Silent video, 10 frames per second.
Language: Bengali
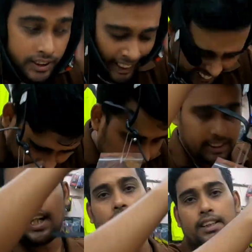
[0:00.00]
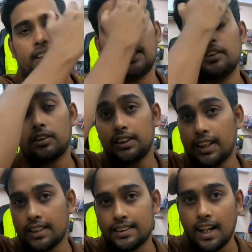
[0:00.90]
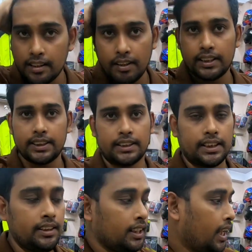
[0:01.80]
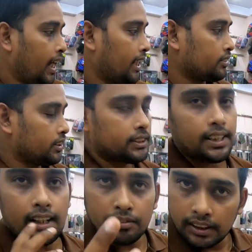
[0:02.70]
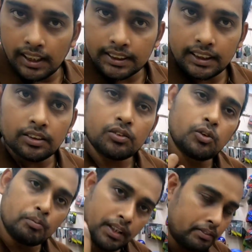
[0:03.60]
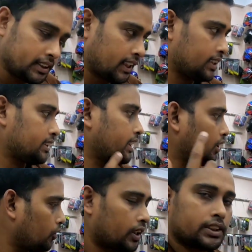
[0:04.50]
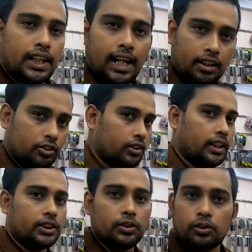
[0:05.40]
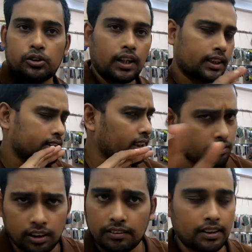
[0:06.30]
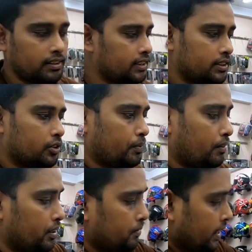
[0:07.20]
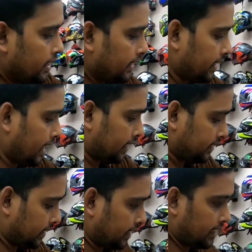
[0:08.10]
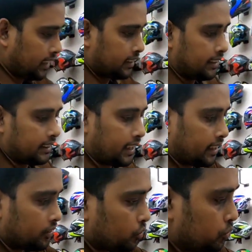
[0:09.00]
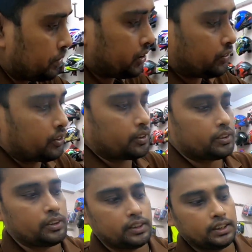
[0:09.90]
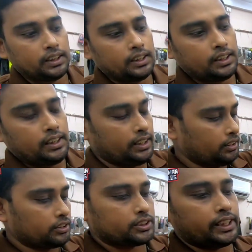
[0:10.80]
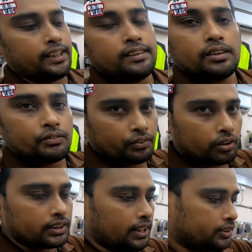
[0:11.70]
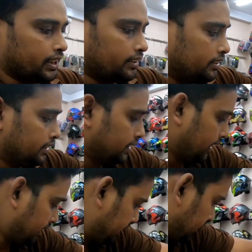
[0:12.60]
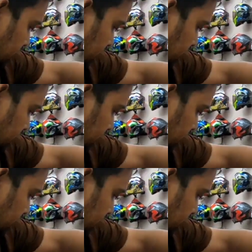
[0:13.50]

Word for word: হচ্ছে চার হাজার টাকা করে যারা সার্টিফাইড চাচ্ছেন আর যদি সার্টিফাইড না চান কম দামি চান সেগুলো আছে আঠারোশো টাকা ষোলোশো টাকা সেগুলো অ্যাভেলেবেল আছে নো প্রবলেম এটার আরেকটা কালার আছে এই যে দেখেন খুবই সুন্দর এগুলো হচ্ছে ফোর এই যে